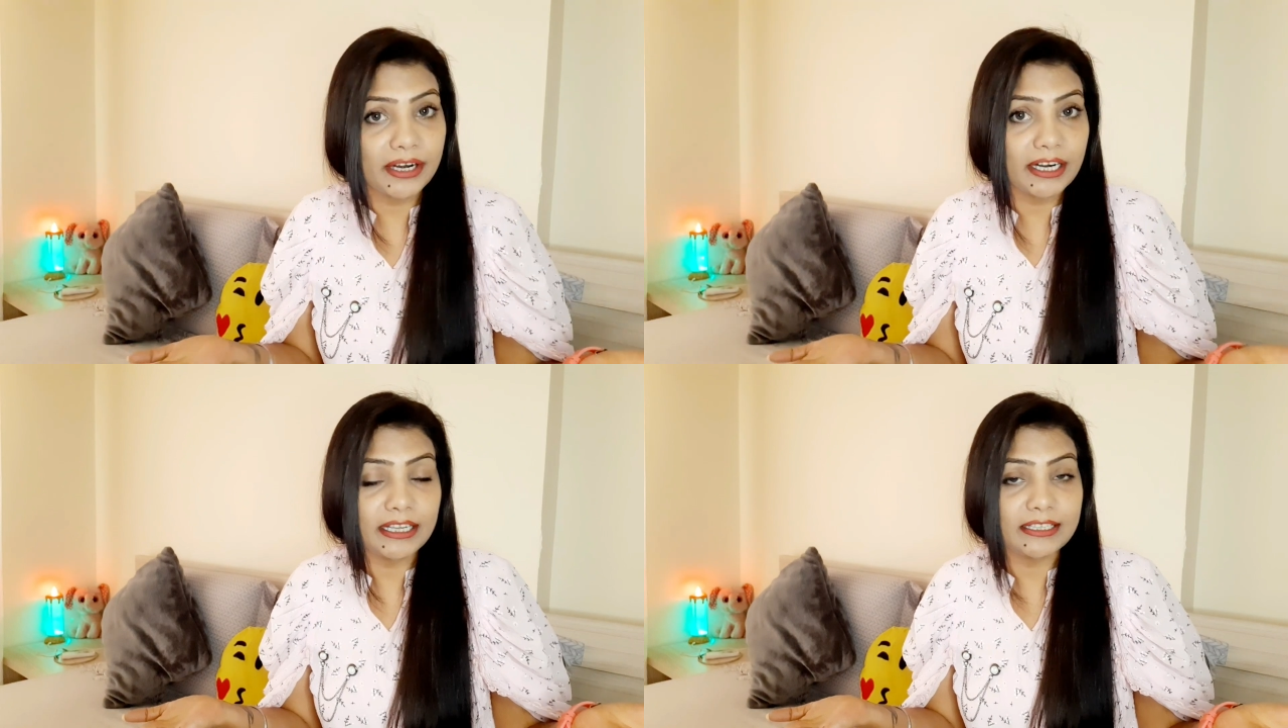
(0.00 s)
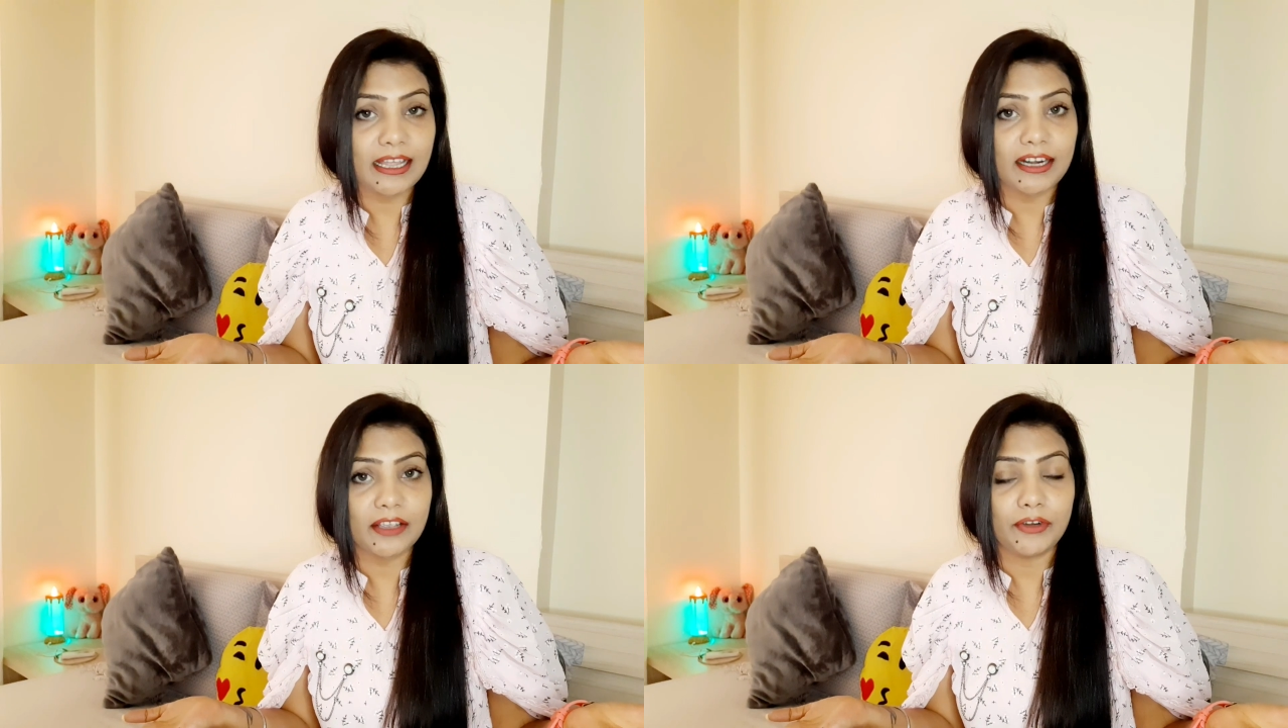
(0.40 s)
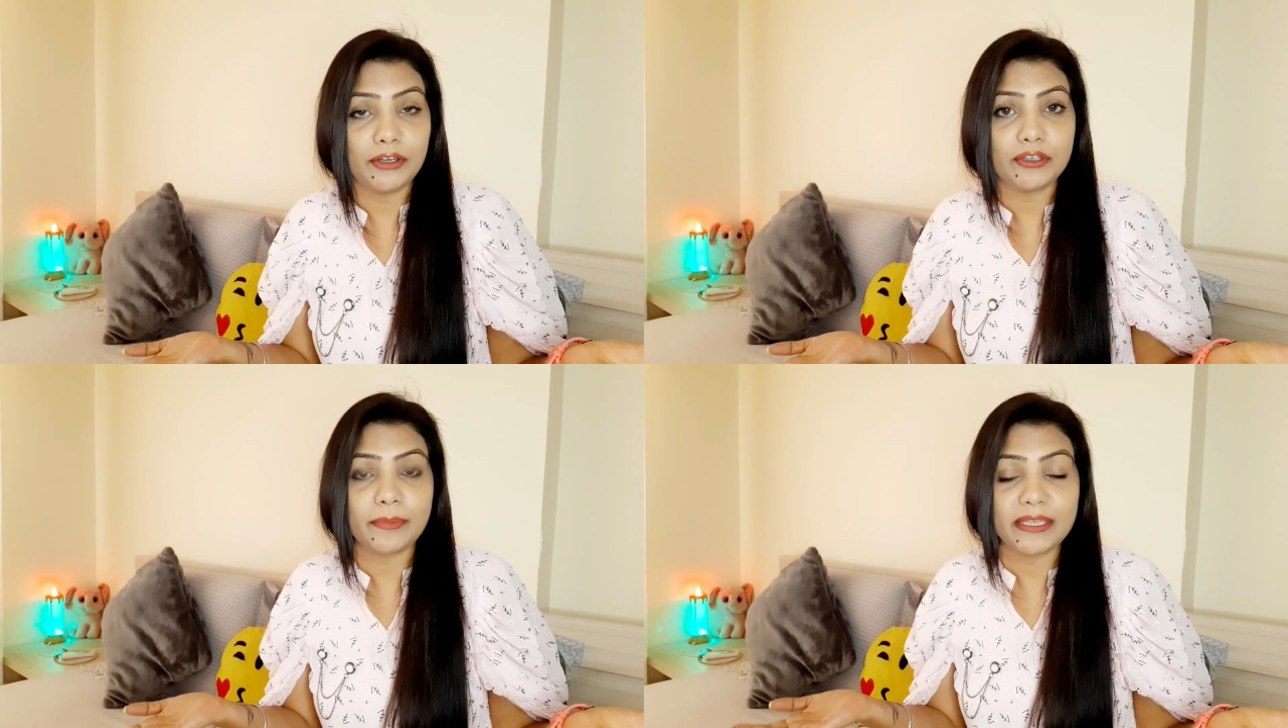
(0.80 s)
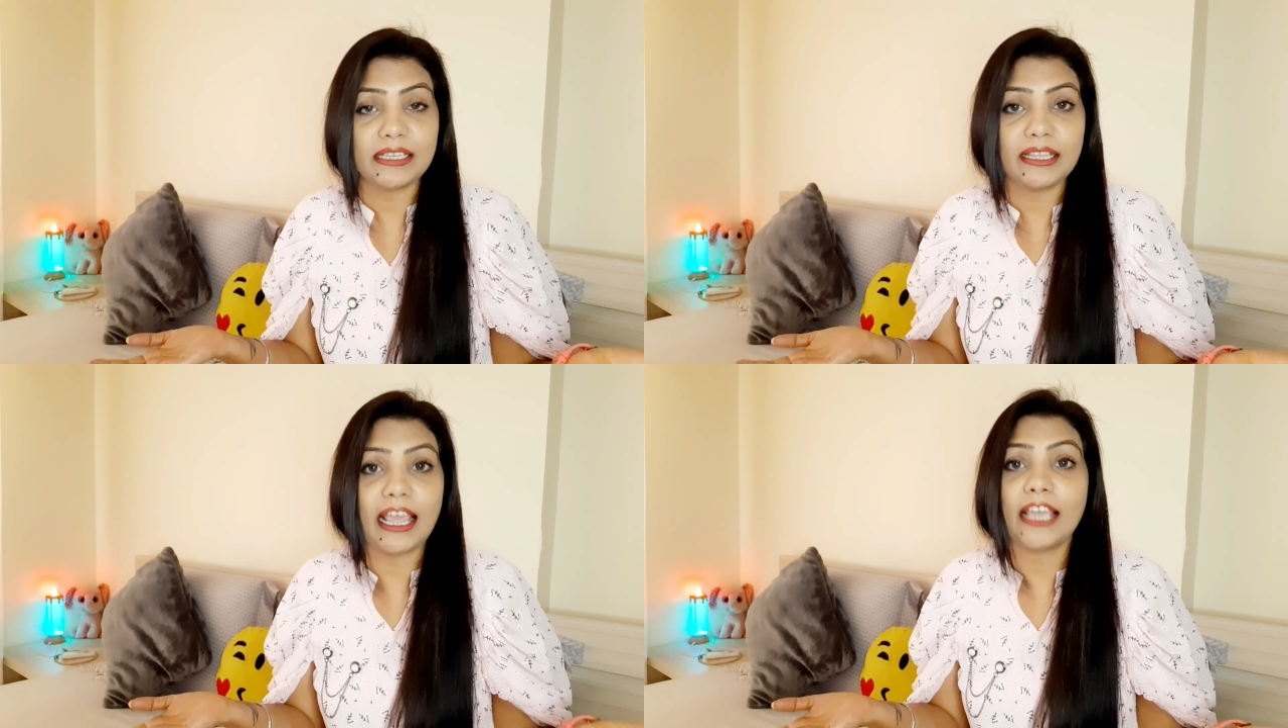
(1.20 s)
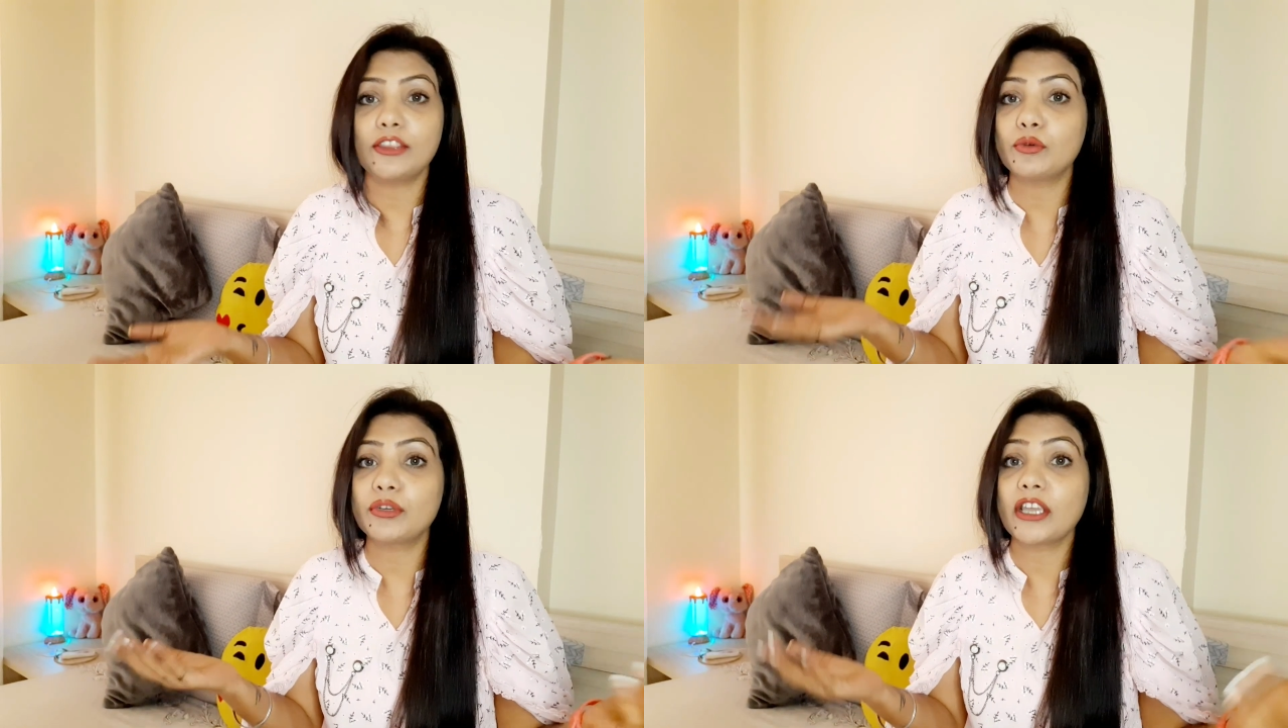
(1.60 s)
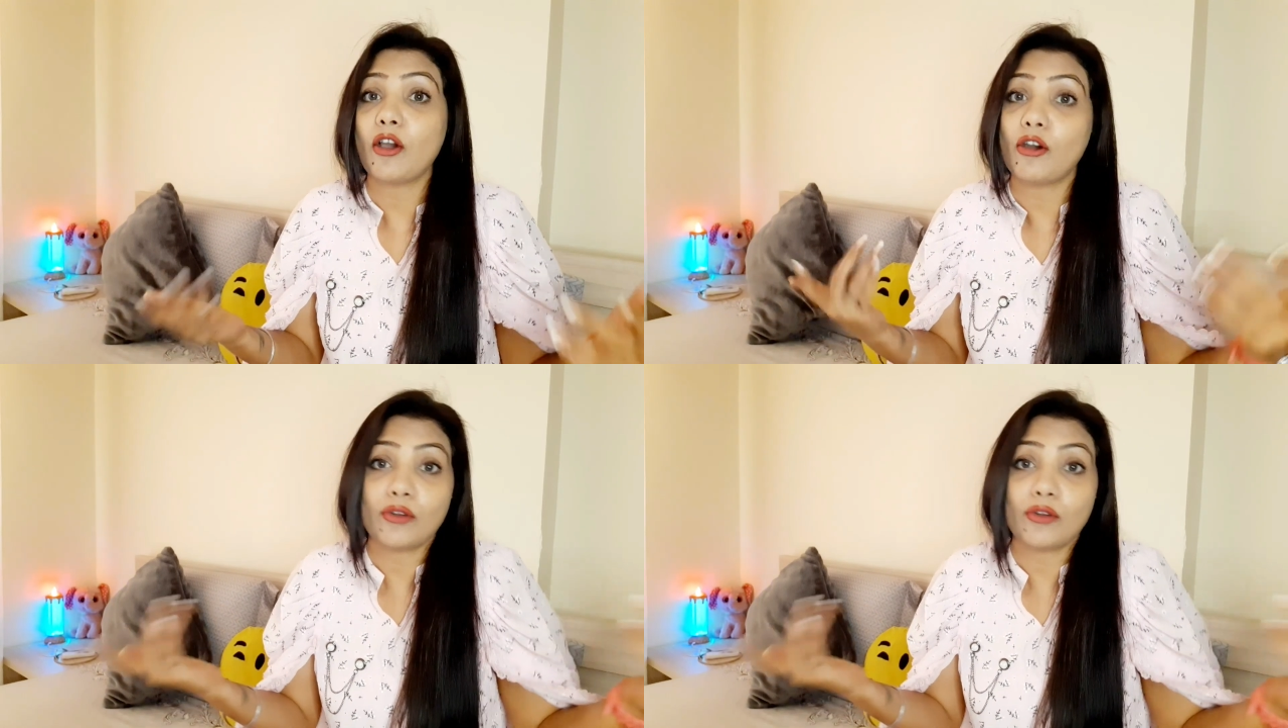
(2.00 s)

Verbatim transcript: ट्रिगर्ड इंसान की वीडियोस पसंद है तो उनके